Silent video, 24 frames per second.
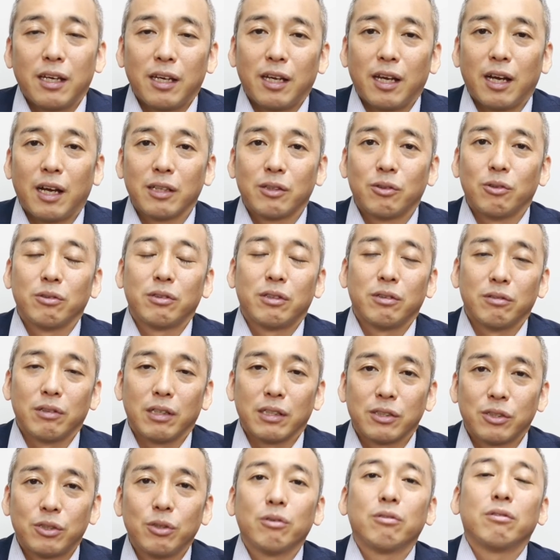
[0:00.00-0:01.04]
えー、波動っていうの
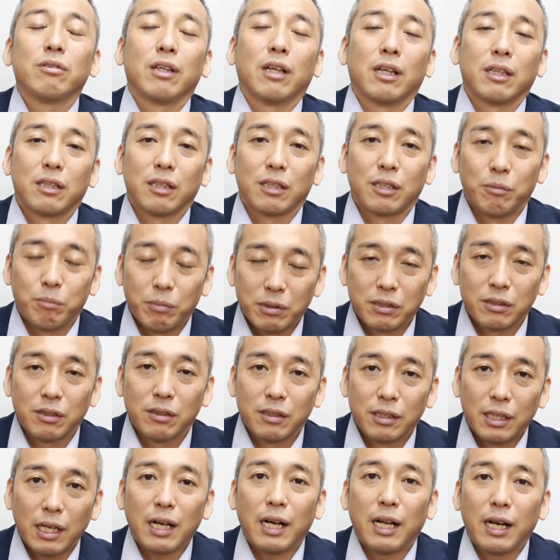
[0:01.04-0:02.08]
は強くなってきます
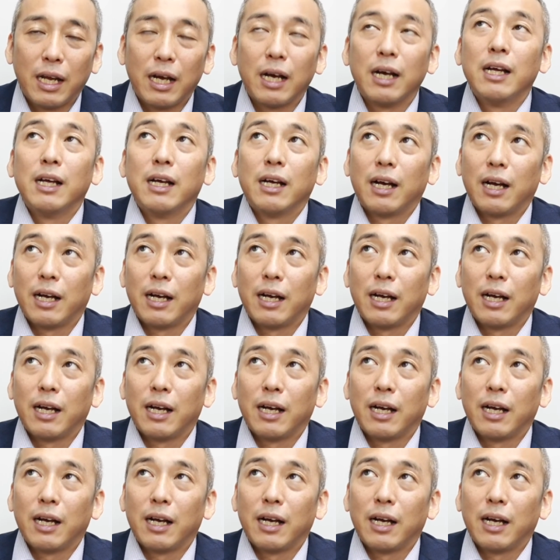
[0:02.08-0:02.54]
だから